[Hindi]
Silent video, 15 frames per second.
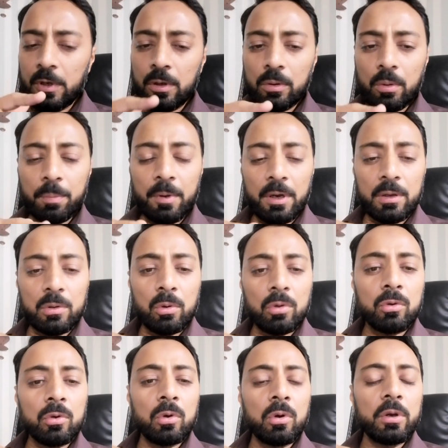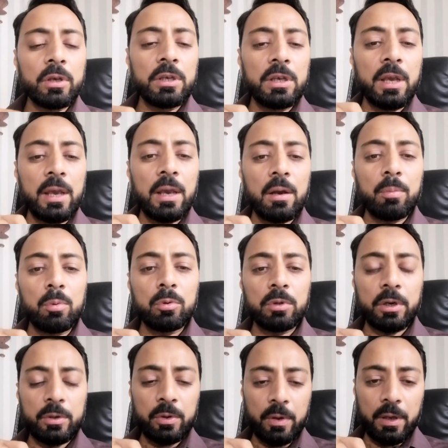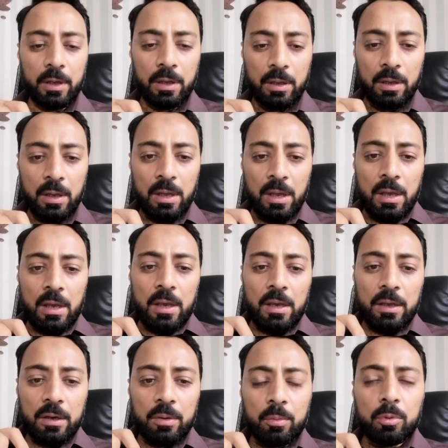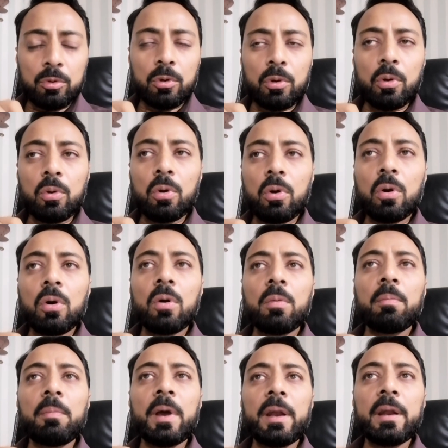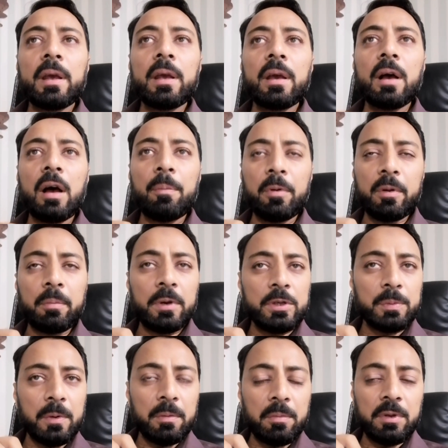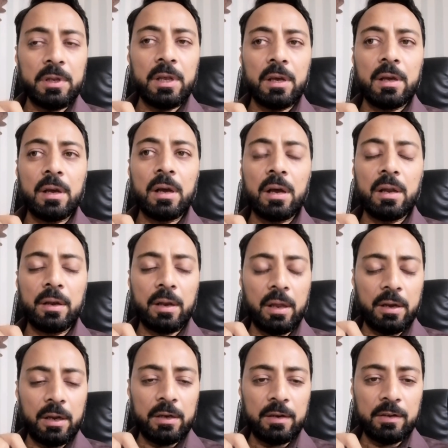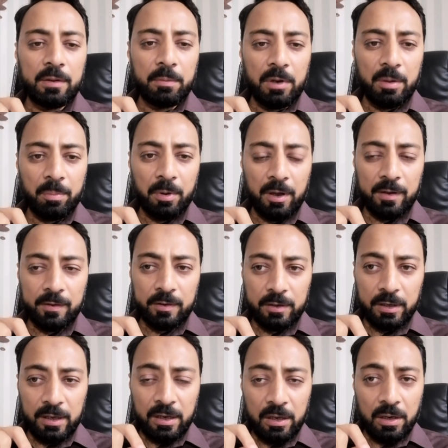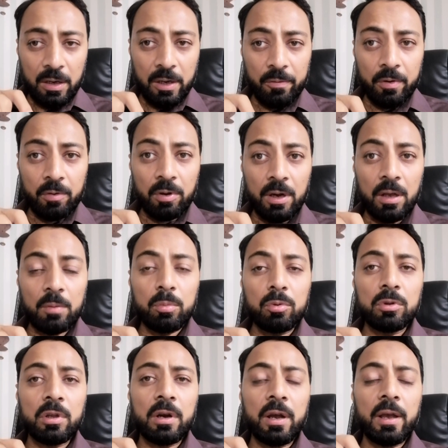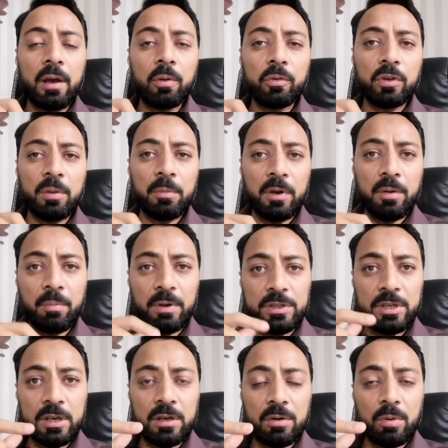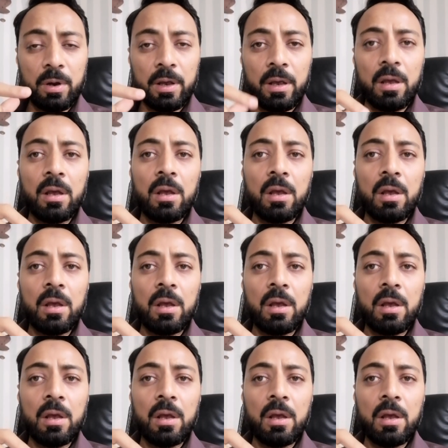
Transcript: तो प्यारे दोस्तों ये कबूतर जो हैं इन कबूतरों को मैंने अपने बचपन में देखा नाना जी से मेरे पास एक लकवे वाला कबूतर आया उसके मैंने बच्चे करवाए